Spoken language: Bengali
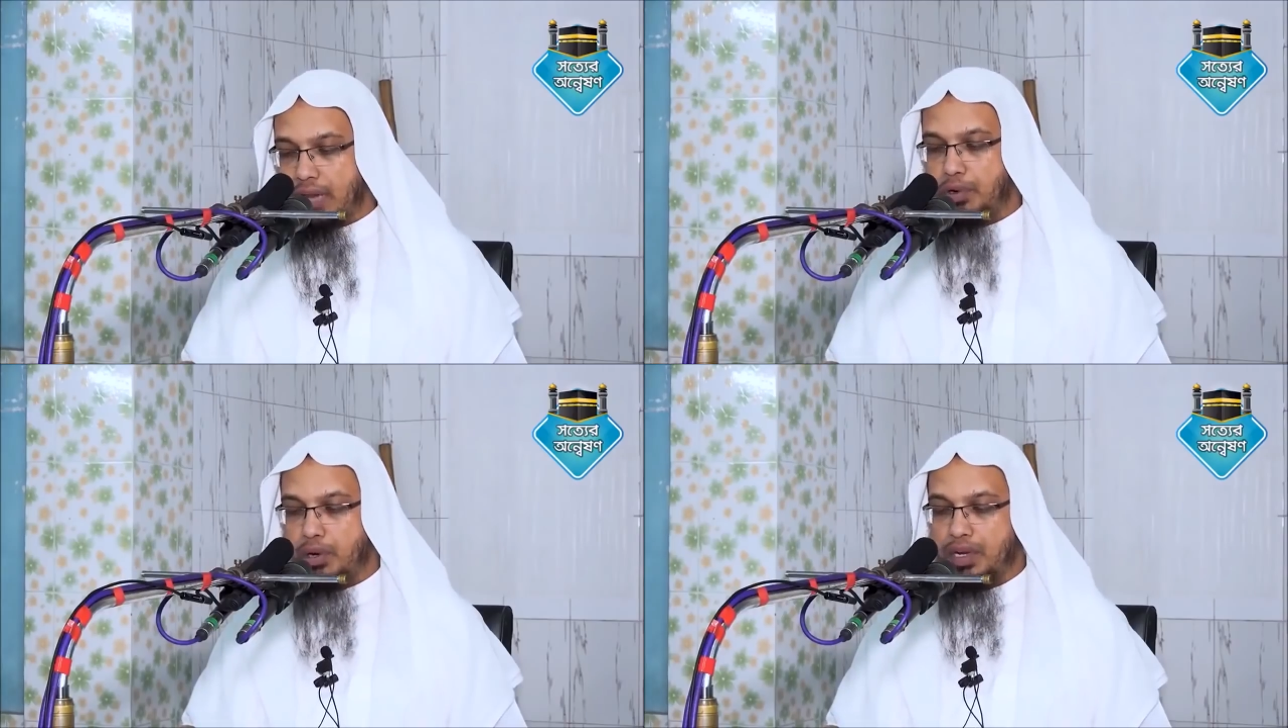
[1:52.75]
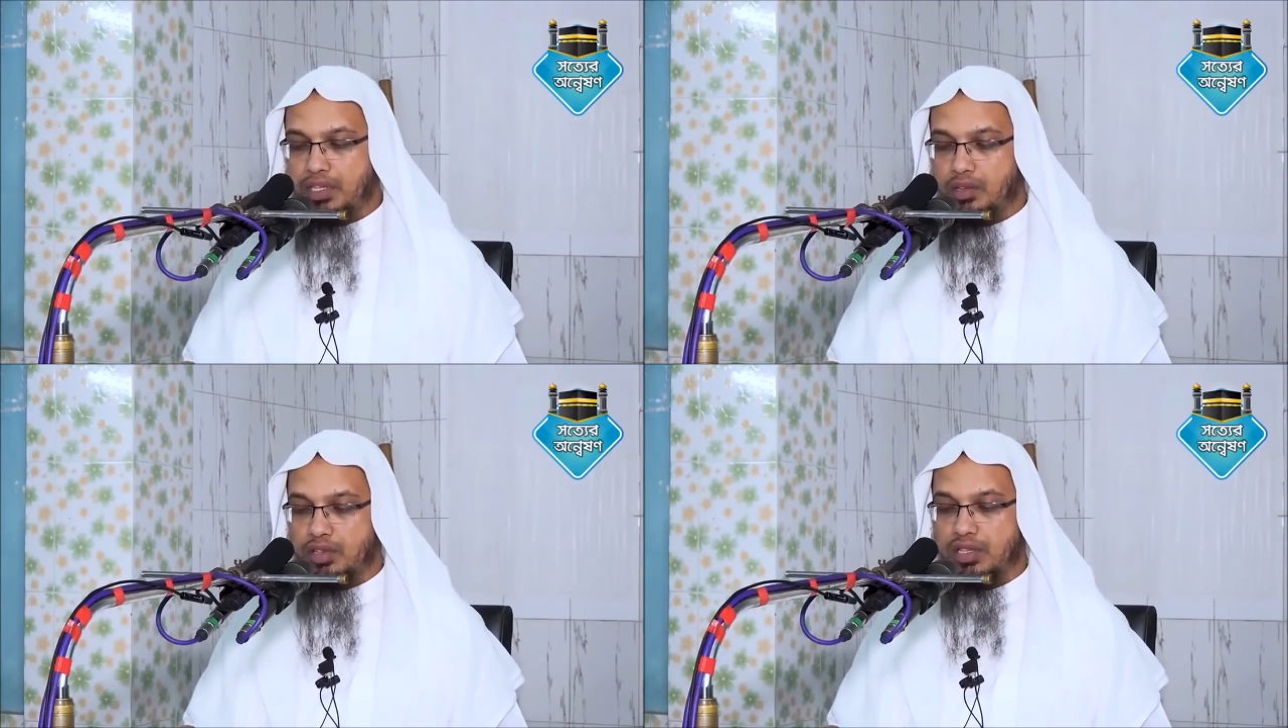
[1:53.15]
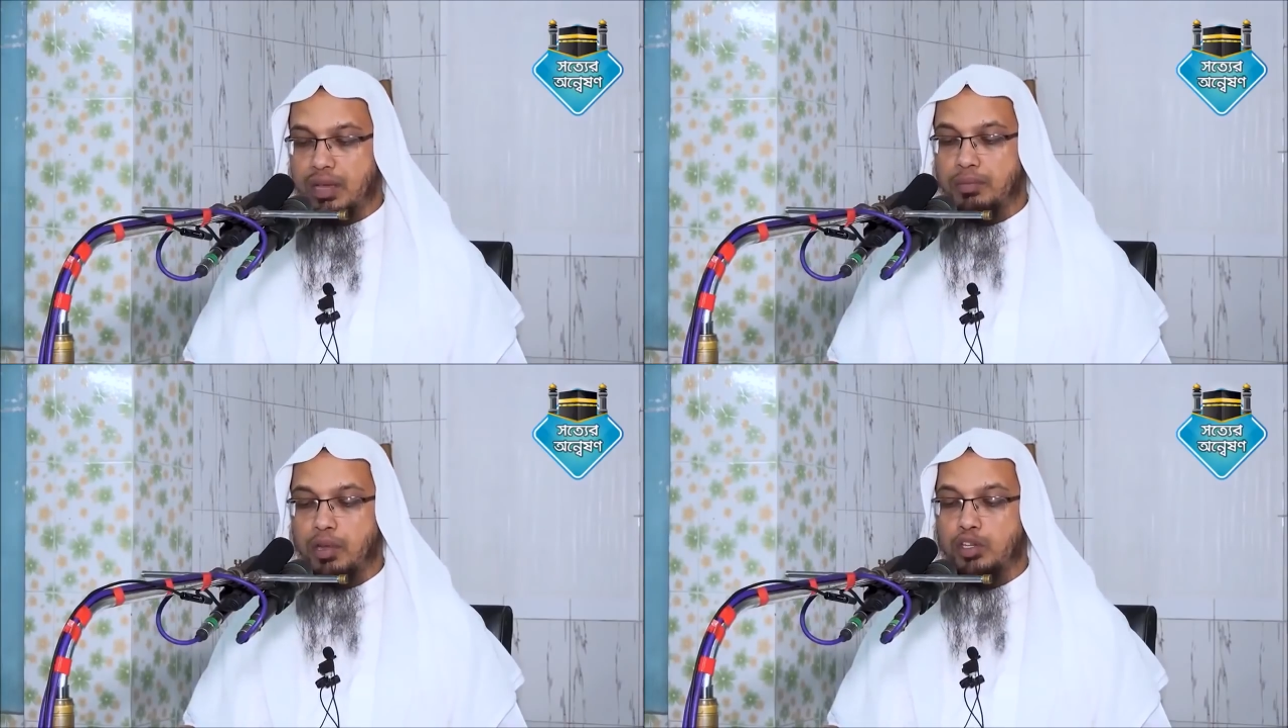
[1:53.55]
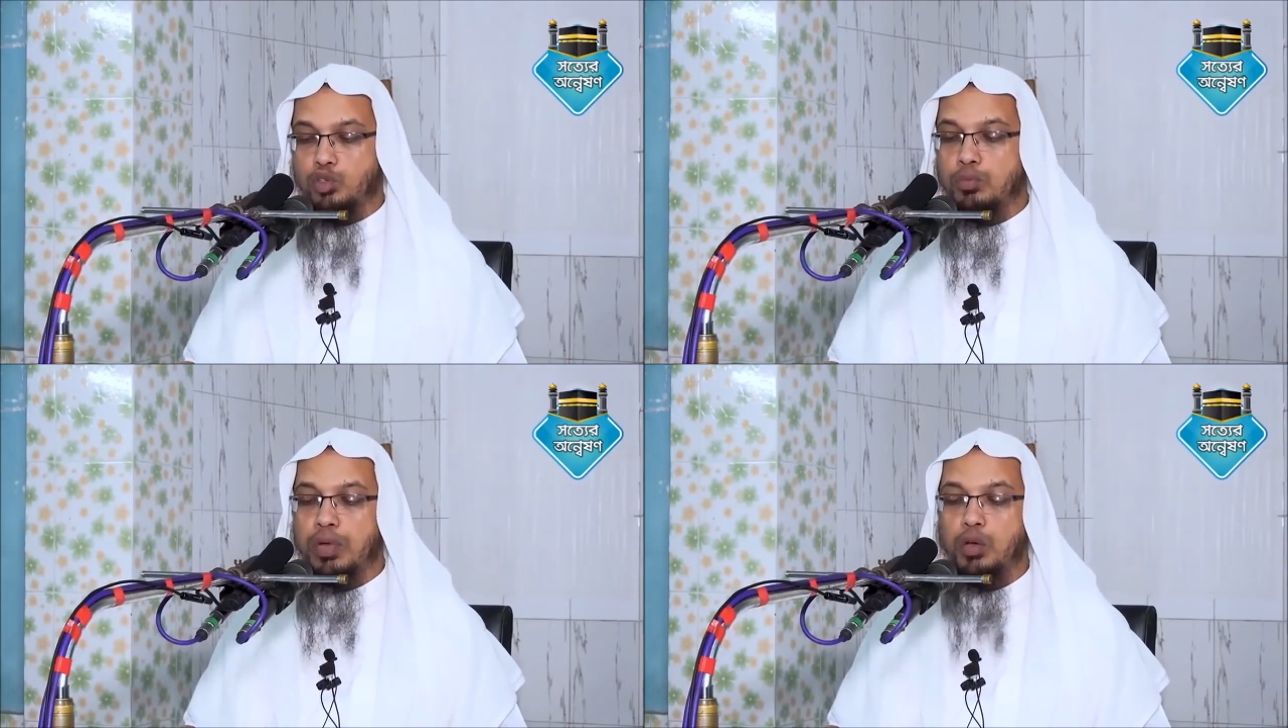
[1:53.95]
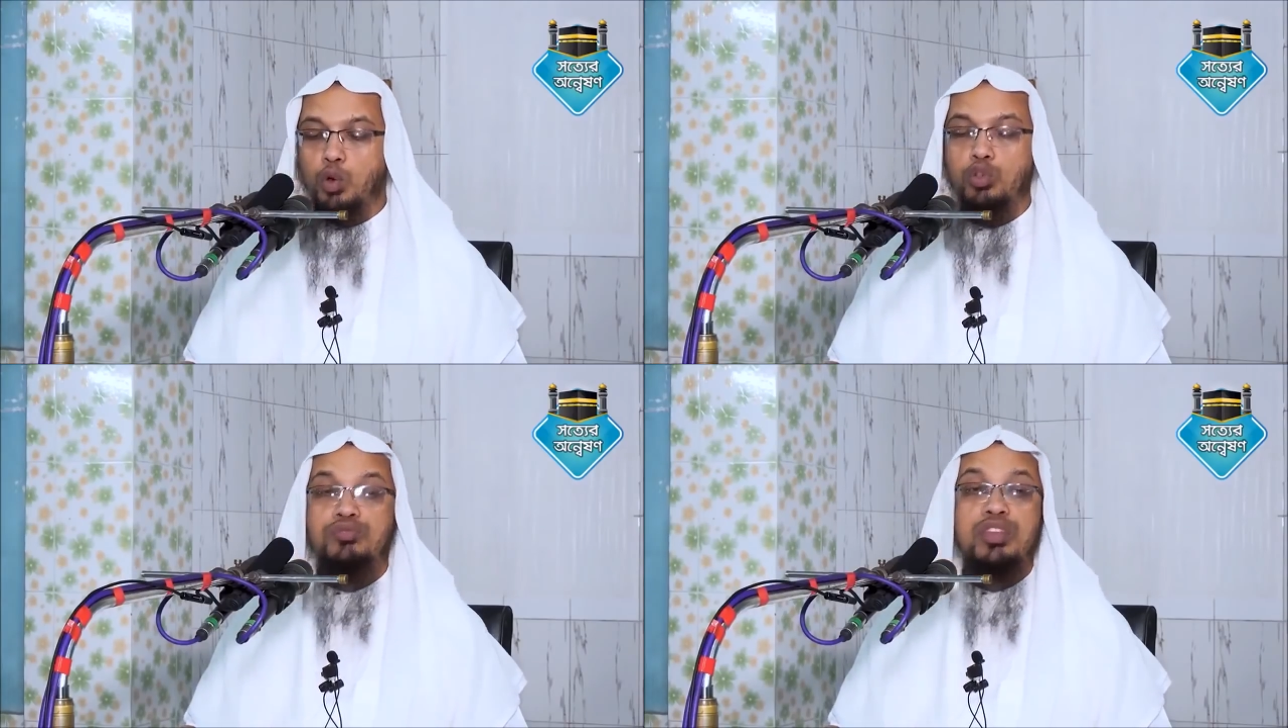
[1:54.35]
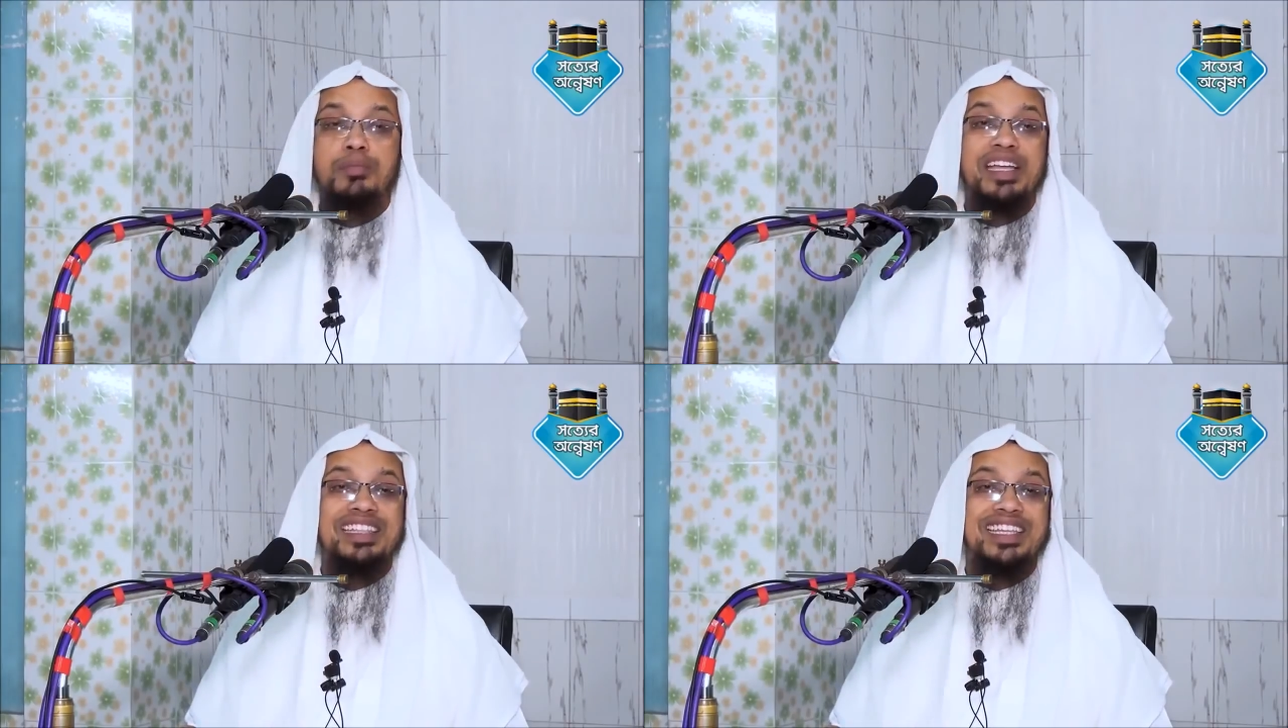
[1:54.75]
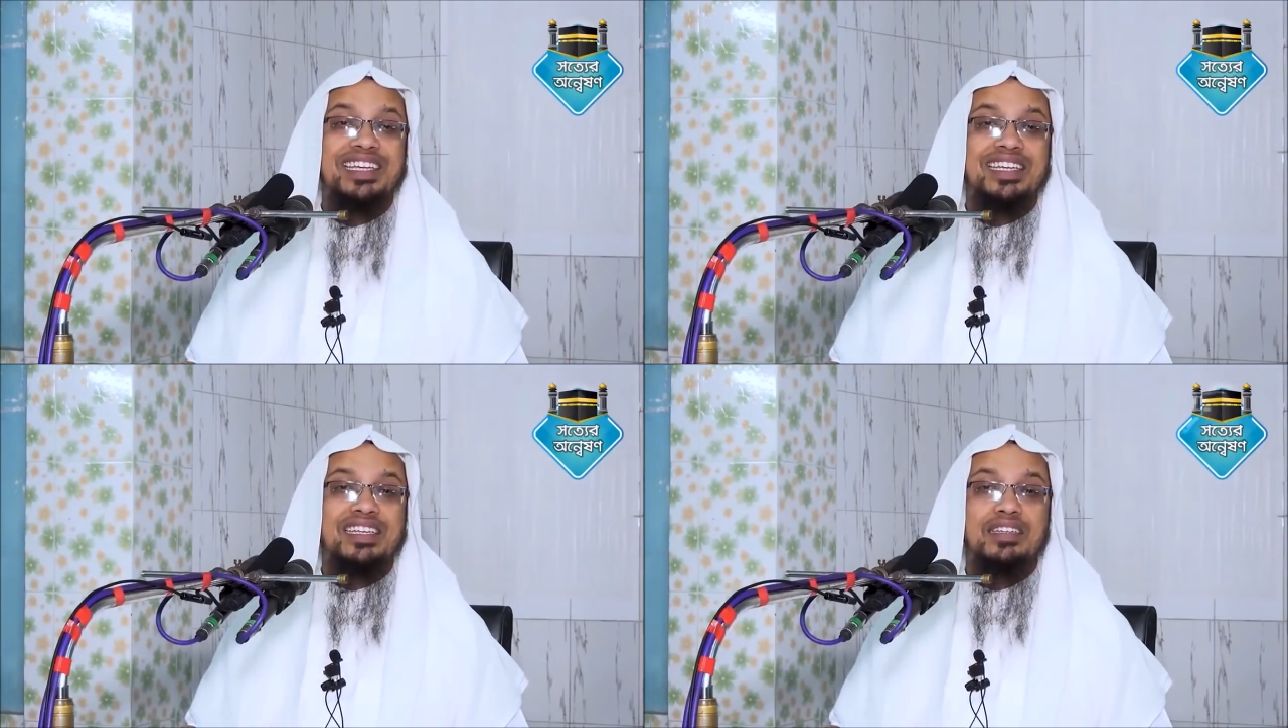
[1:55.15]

এরপর নবী আলাইসালাম বলেন সুম্মা কদফি বাইটিক